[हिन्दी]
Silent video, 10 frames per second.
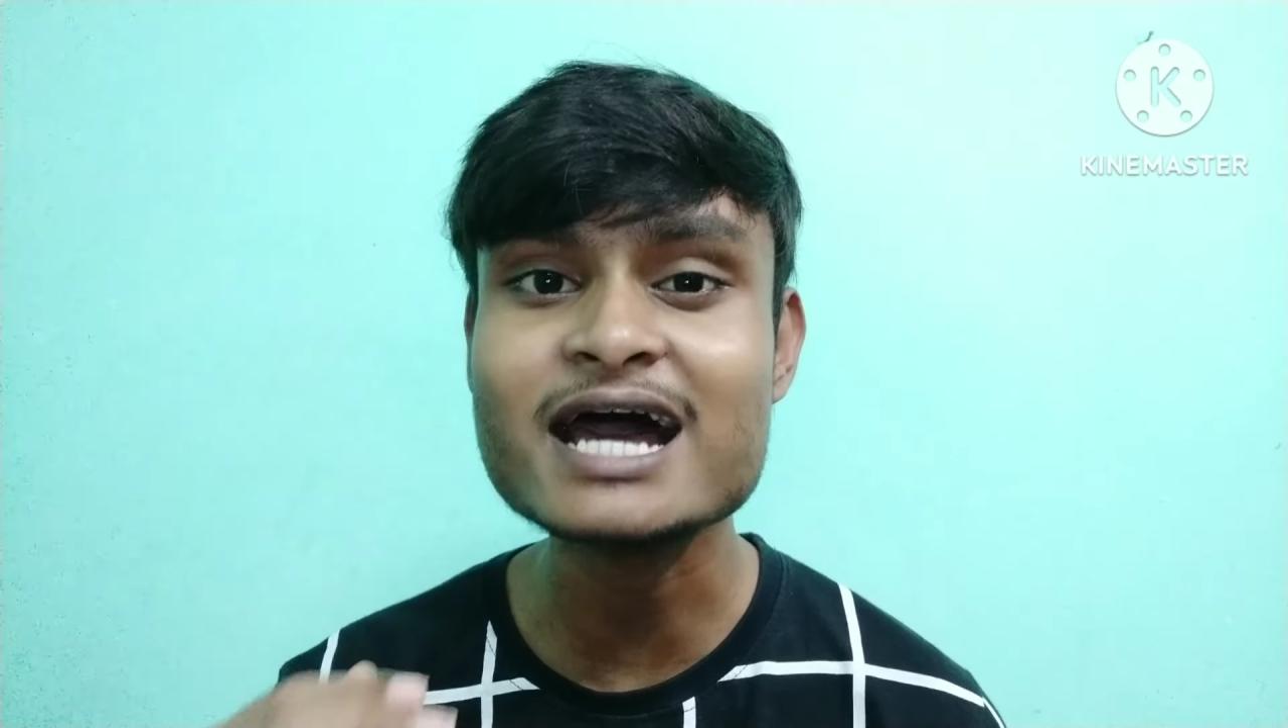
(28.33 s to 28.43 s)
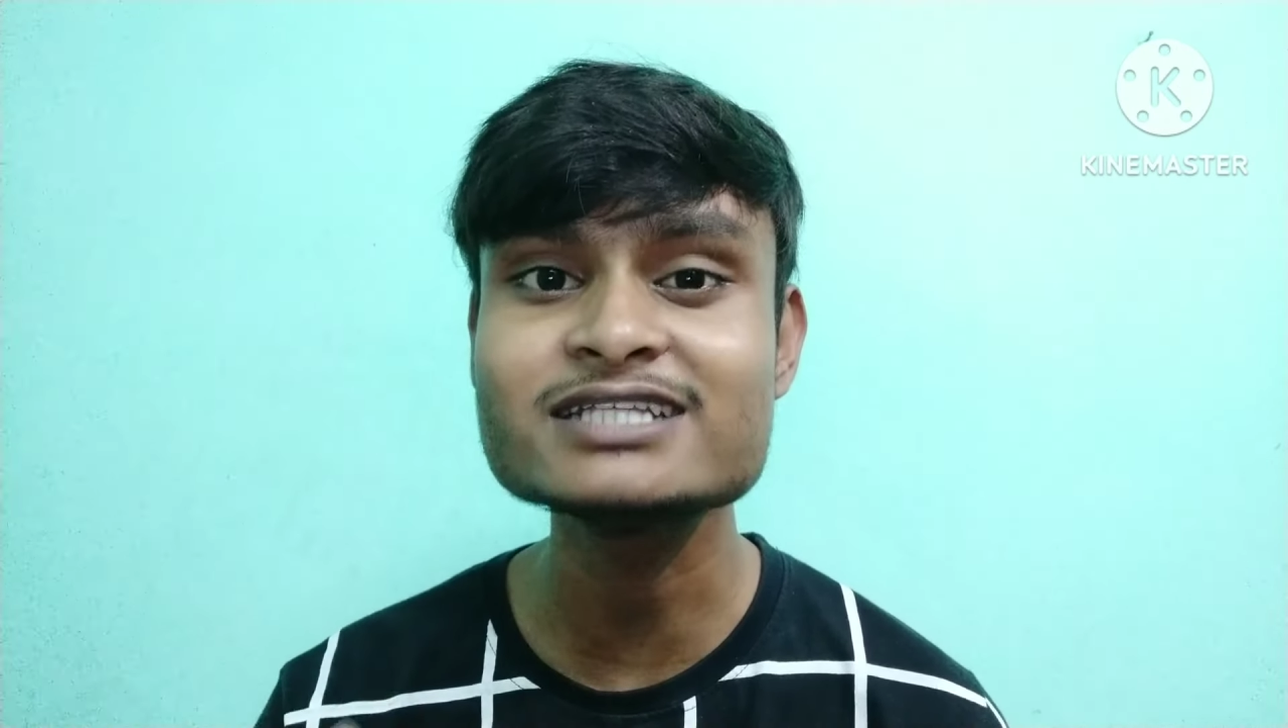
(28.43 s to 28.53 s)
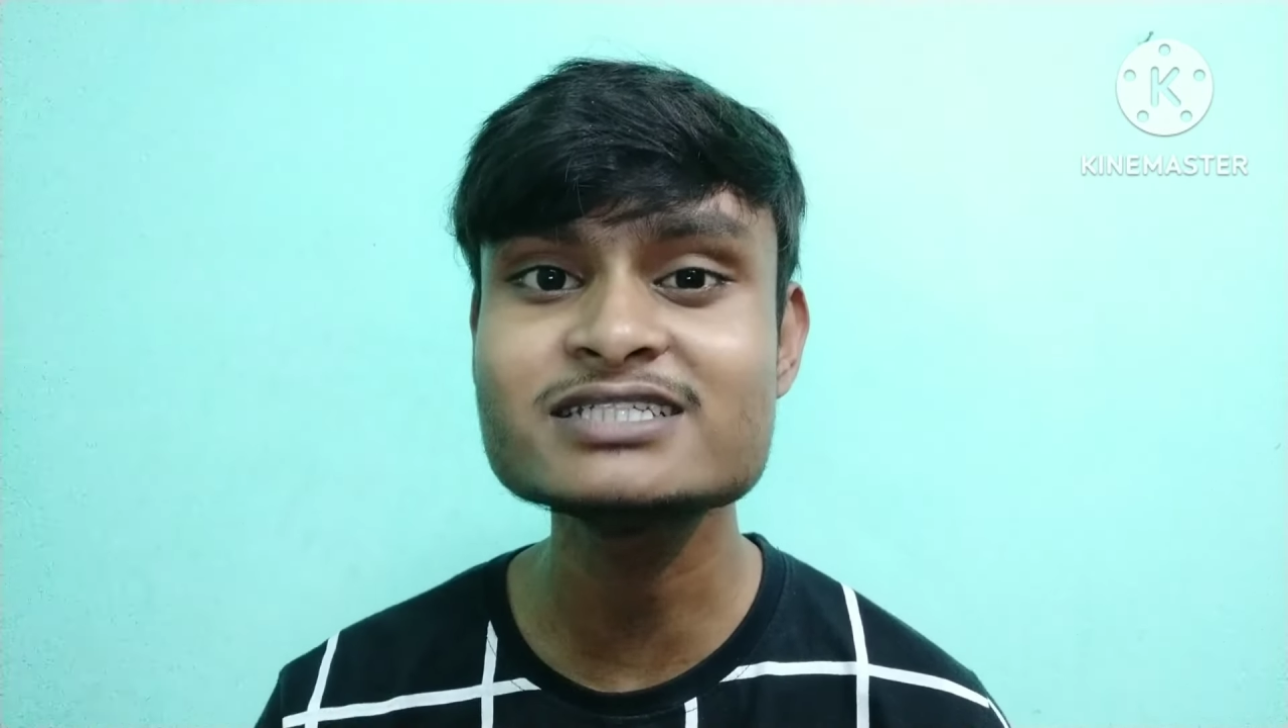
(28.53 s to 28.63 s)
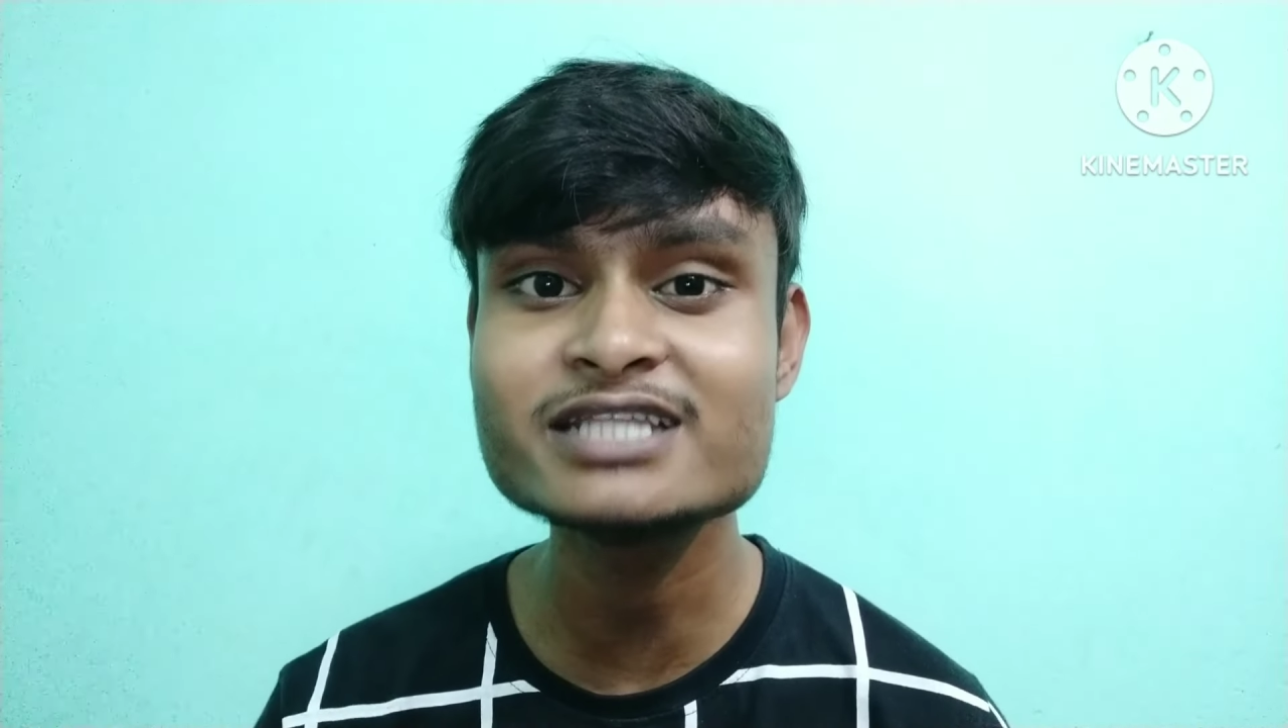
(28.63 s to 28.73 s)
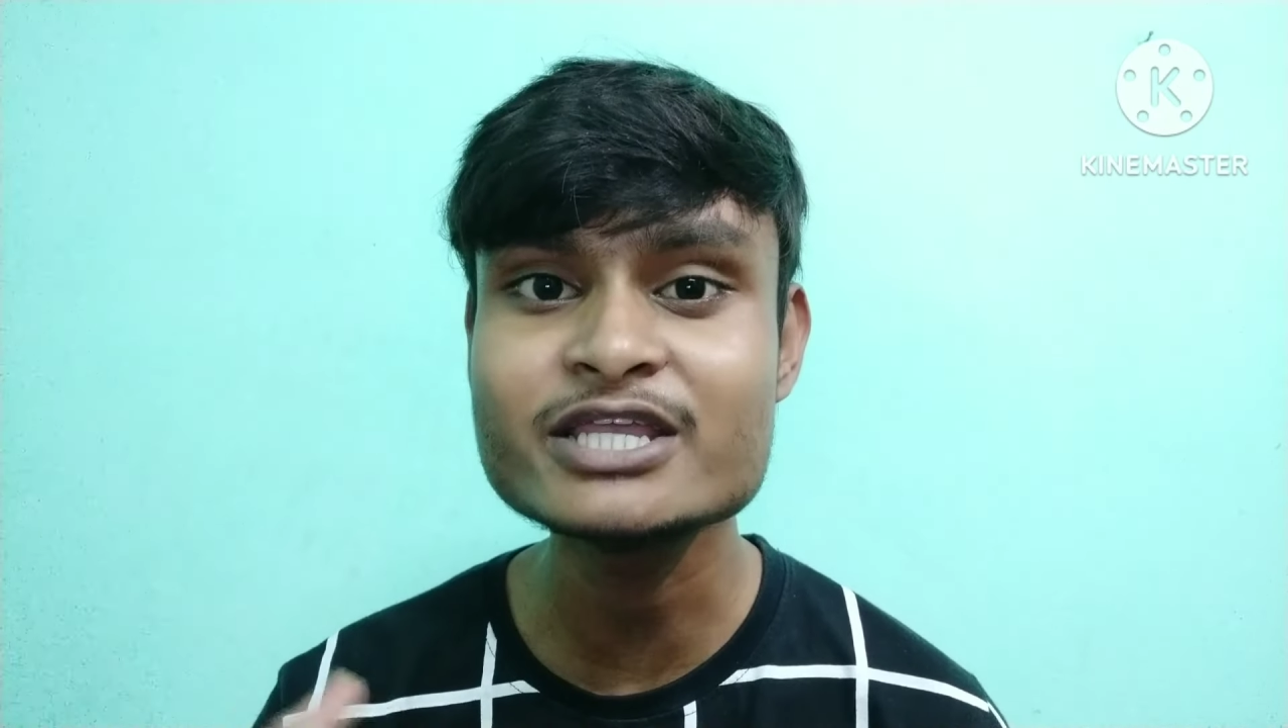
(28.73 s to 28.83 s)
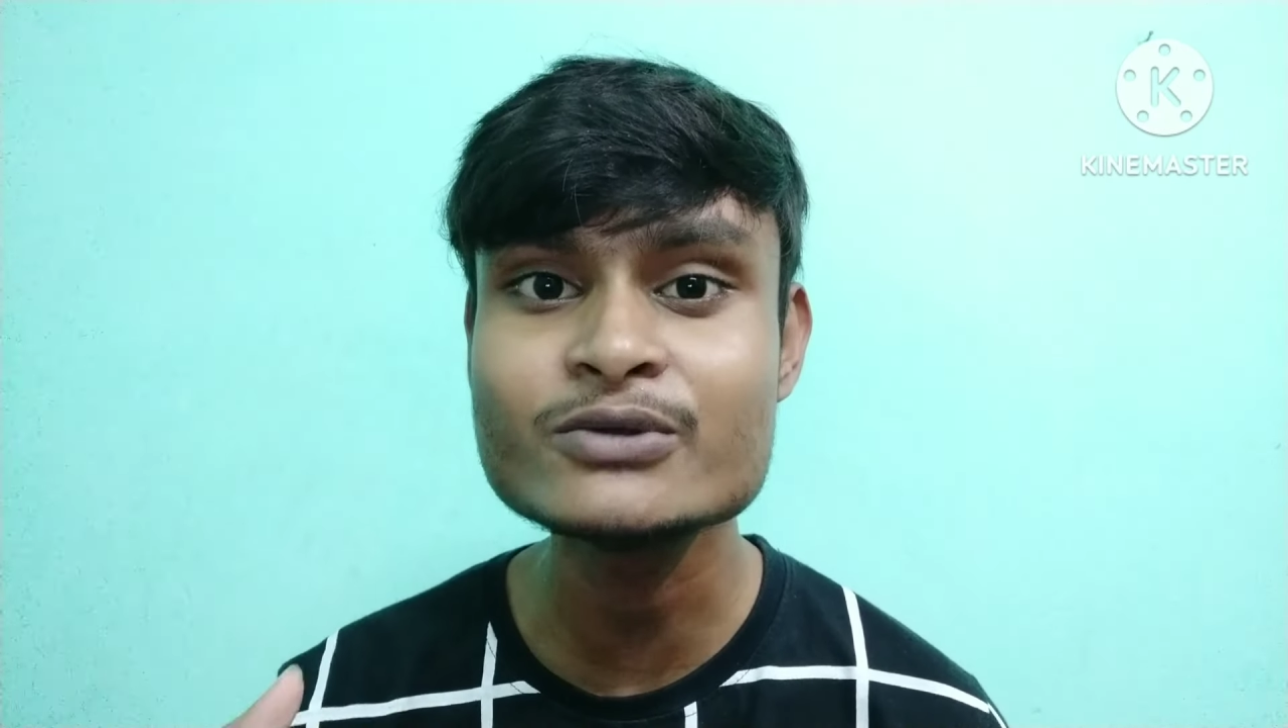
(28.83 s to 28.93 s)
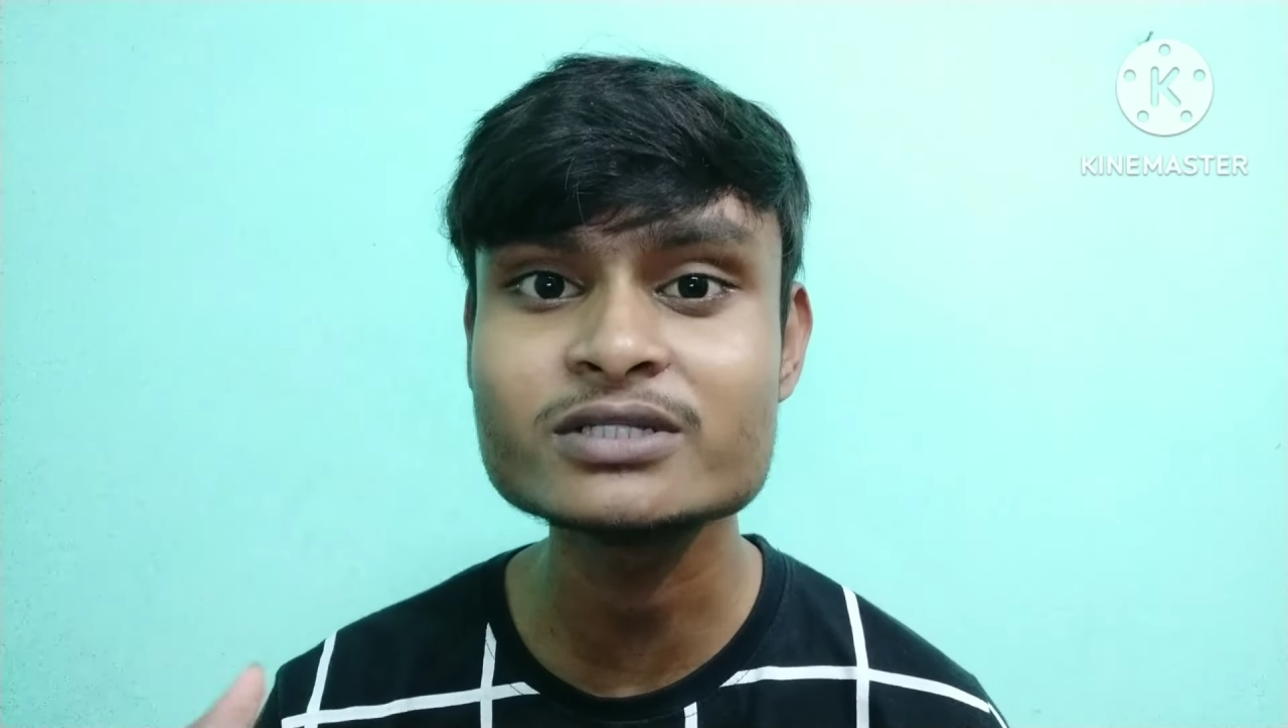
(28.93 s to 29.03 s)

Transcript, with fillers: राजी नहीं